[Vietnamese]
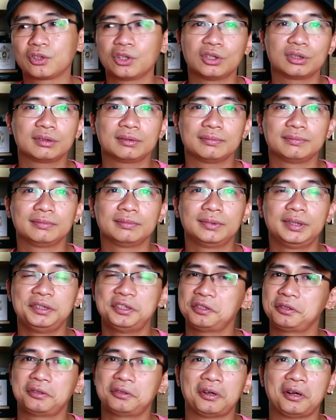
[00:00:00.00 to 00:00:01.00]
tốt,
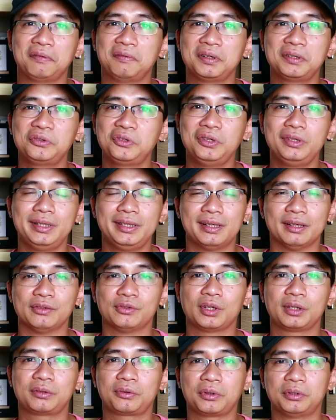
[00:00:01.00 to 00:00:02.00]
nhưng họ vẫn duy trì sản
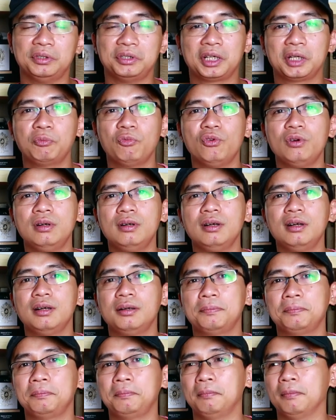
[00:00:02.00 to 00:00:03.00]
xuất. Còn những cái mùi
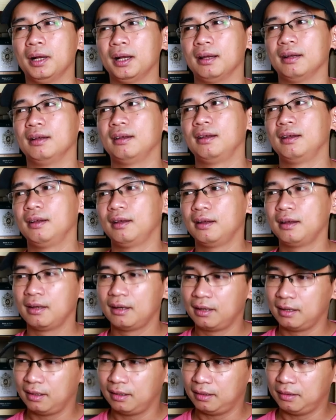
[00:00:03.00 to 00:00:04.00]
hương mà
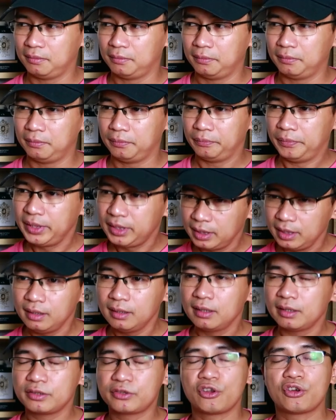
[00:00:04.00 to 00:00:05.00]
mình
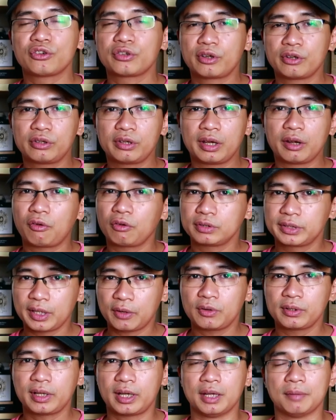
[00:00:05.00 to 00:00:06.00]
nghĩ là nó
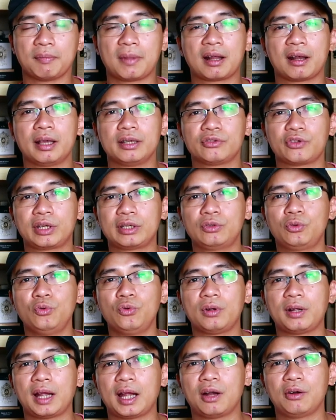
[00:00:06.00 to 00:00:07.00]
sẽ có thể mang lại doanh
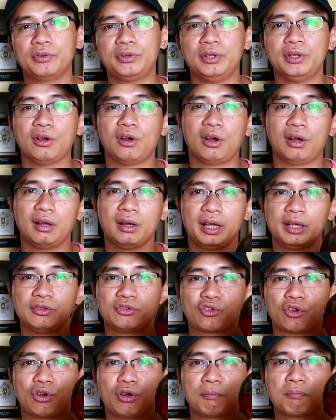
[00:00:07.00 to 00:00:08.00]
thu cao thì họ lại
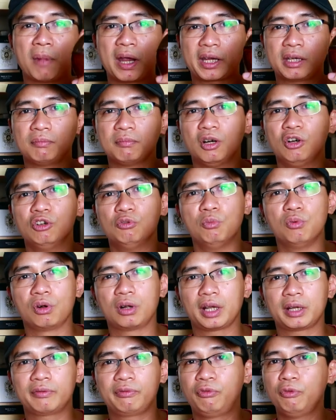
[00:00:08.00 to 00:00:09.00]
cho bay màu
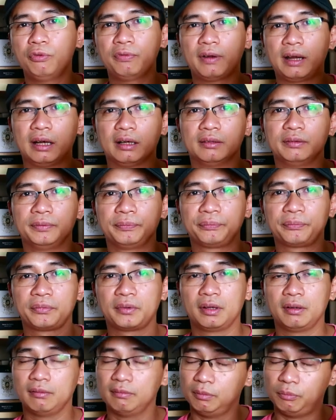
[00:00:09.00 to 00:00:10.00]
một cách phũ phàng.
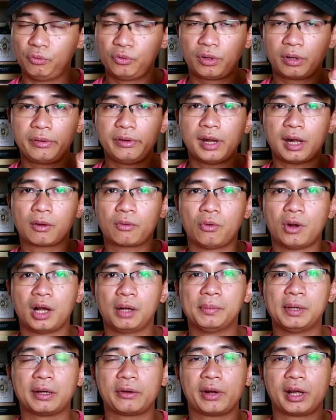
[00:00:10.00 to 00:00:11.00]
Bvlgari Aqva
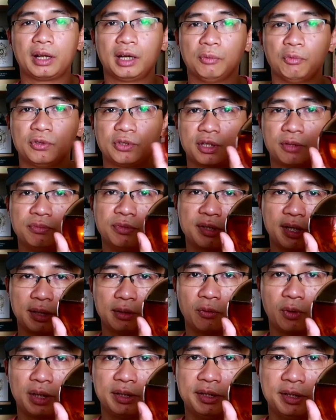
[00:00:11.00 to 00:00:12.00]
Amara là một trong những
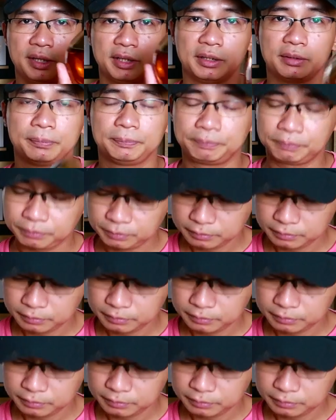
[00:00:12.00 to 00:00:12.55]
chai nước hoa như thế.